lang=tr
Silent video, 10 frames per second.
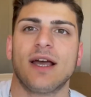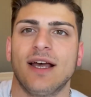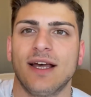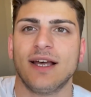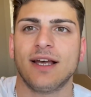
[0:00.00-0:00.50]

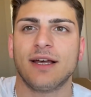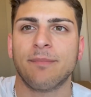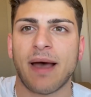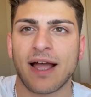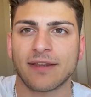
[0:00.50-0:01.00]
Ee,
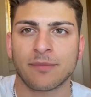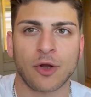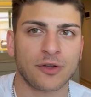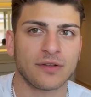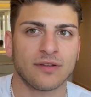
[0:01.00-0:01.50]
beğendim
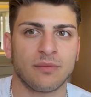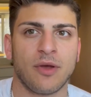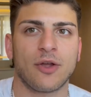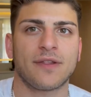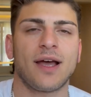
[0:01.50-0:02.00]
4 yıldızlı
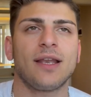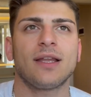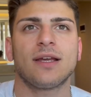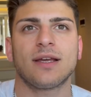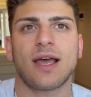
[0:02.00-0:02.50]
bir otel.
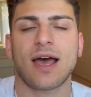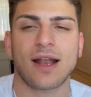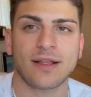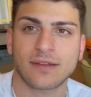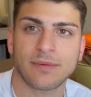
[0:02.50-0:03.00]
Eğer
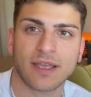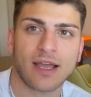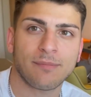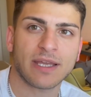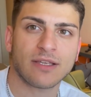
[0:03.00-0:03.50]
Antep'e
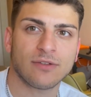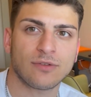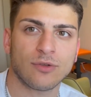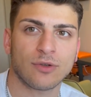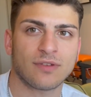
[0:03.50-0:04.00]
gelmek
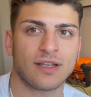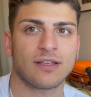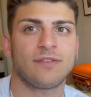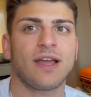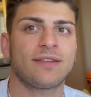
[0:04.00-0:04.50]

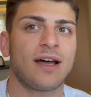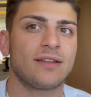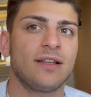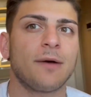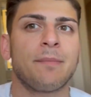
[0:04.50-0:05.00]
istiyorsanız veya
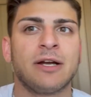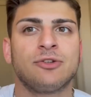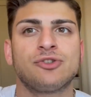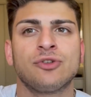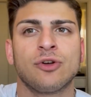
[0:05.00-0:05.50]
tatil yapmayı
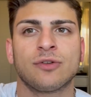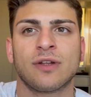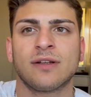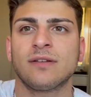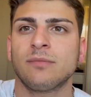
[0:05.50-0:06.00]

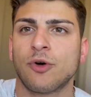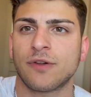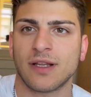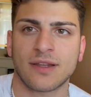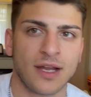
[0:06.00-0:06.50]
düşünüyorsanız bu
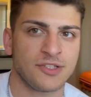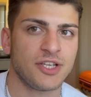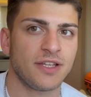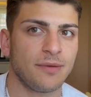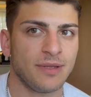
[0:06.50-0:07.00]
oteli
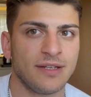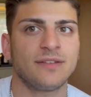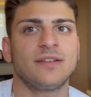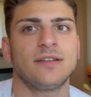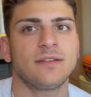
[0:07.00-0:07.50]
tercih
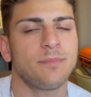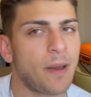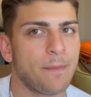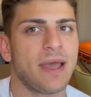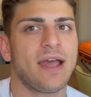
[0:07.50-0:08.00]
edebilirsiniz.
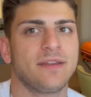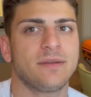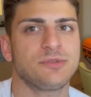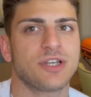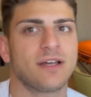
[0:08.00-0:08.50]
Ben
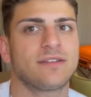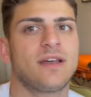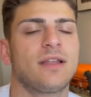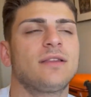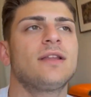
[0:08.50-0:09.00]
beğendim
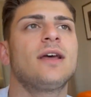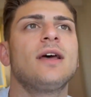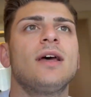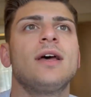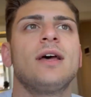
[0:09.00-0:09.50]
şahsen.
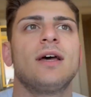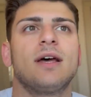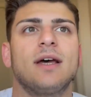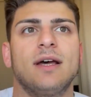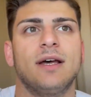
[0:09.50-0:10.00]

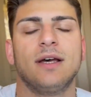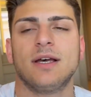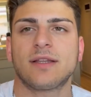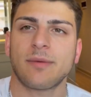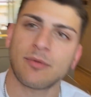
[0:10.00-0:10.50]

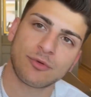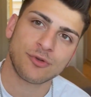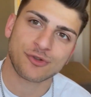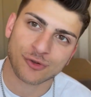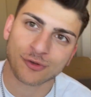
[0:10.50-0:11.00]
Ee, tabii bunun
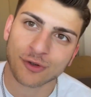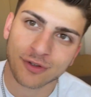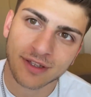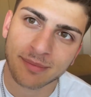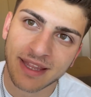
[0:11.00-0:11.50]
3 gün
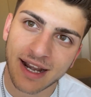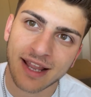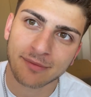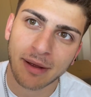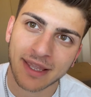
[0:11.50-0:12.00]
sonunda da bir
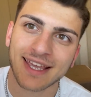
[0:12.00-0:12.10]
değerlendirmek